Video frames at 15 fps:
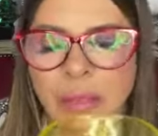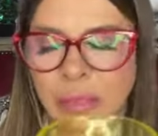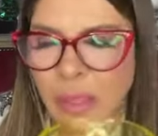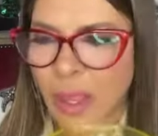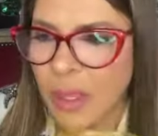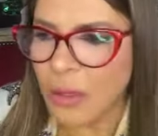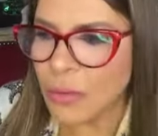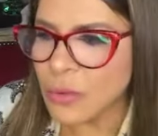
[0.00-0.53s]

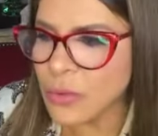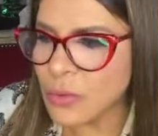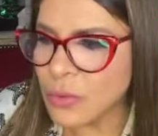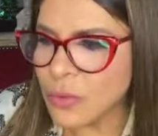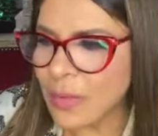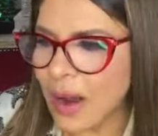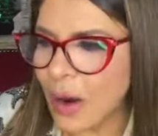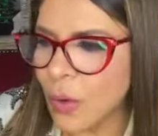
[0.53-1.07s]
tem o,
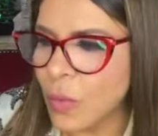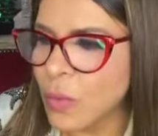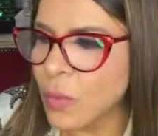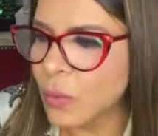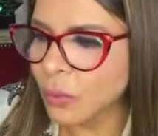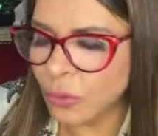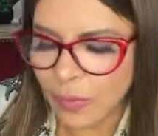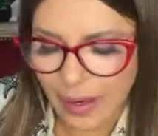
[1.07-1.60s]
o
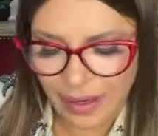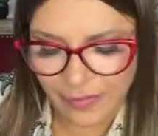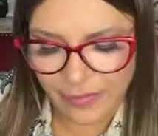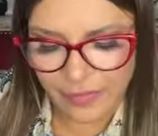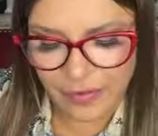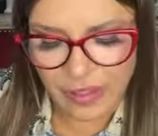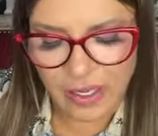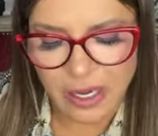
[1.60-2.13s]
Mundo
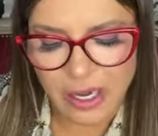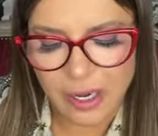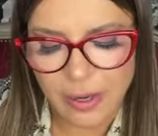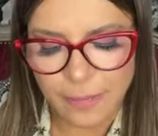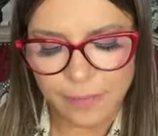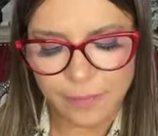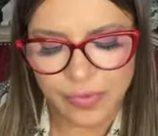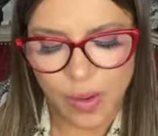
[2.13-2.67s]

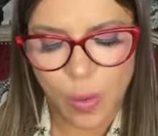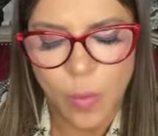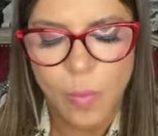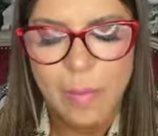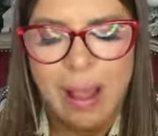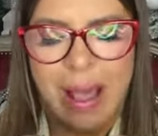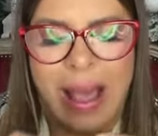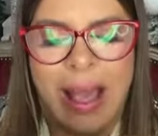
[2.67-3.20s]
Maravilha, tem o
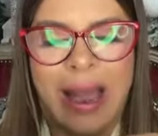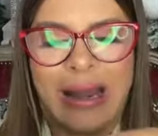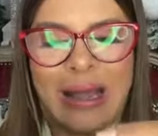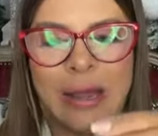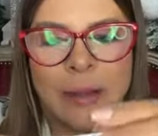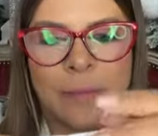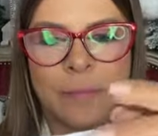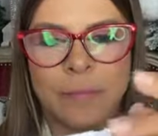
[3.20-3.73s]

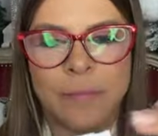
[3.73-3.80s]
Mara,